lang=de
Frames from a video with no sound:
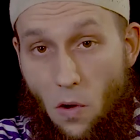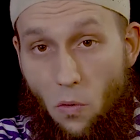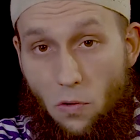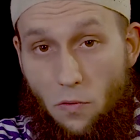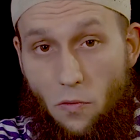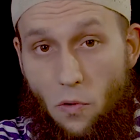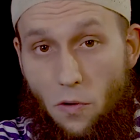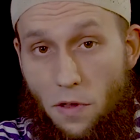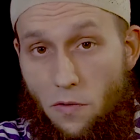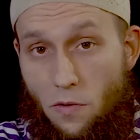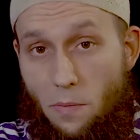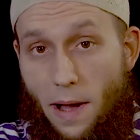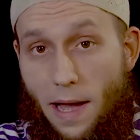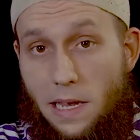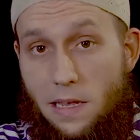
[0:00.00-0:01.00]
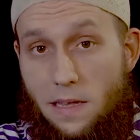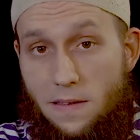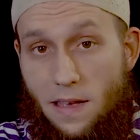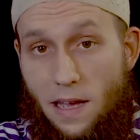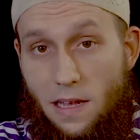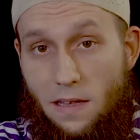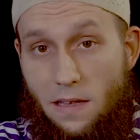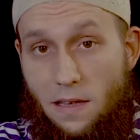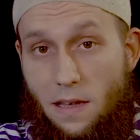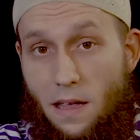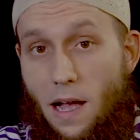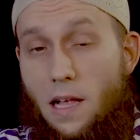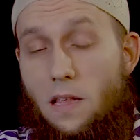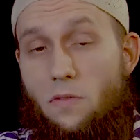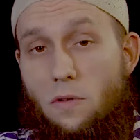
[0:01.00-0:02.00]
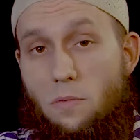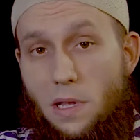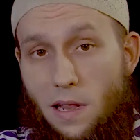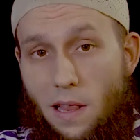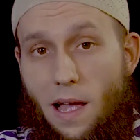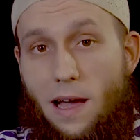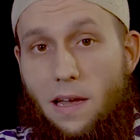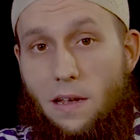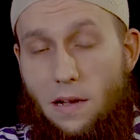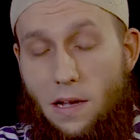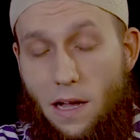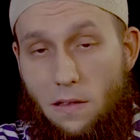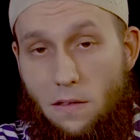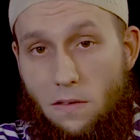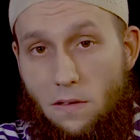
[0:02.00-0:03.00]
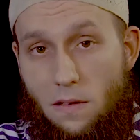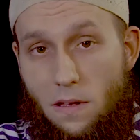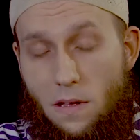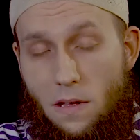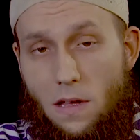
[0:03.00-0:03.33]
und wurde von beiden Seiten als Vermittler anerkannt.